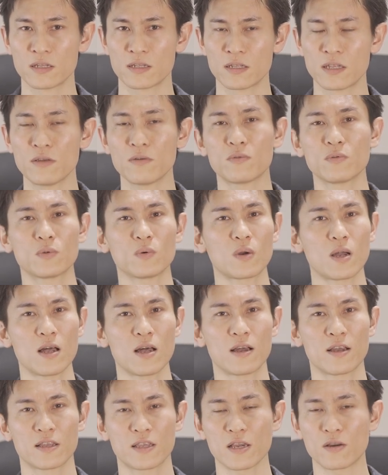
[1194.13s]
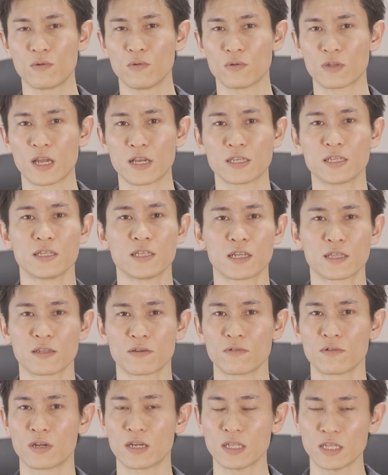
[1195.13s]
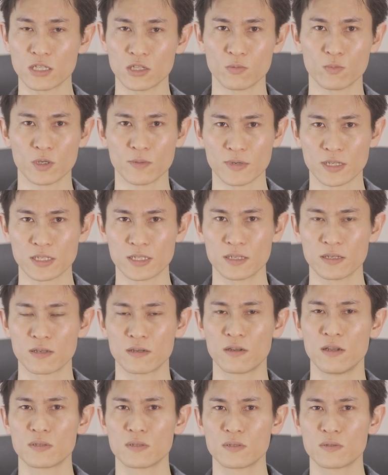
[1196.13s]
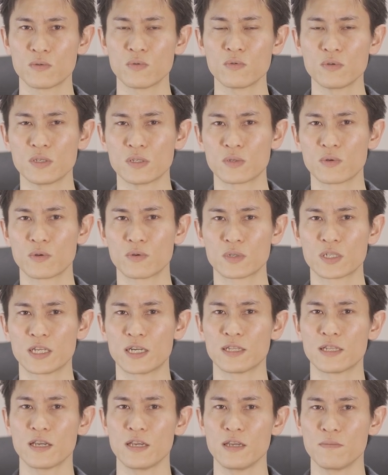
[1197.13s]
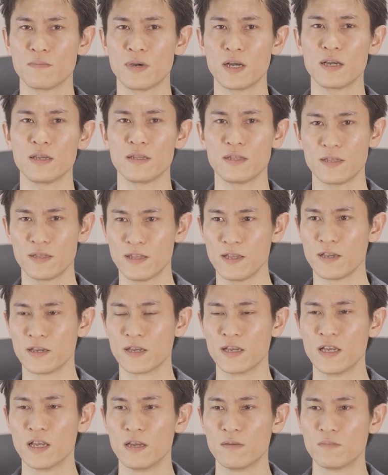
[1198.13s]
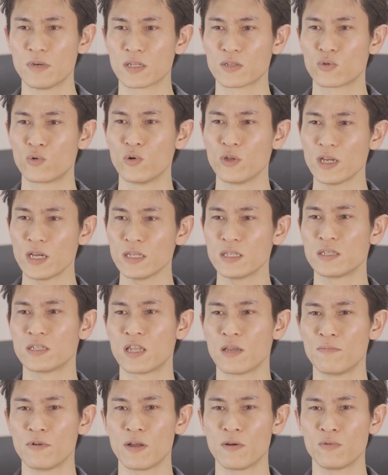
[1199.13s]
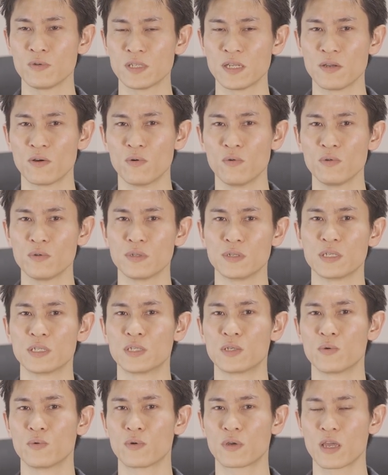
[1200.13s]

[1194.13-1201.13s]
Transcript: ていうことが結構大事になってくるかなと思います。特にそれを知らない場合って、とりあえず手ブレ補正をオンにしてお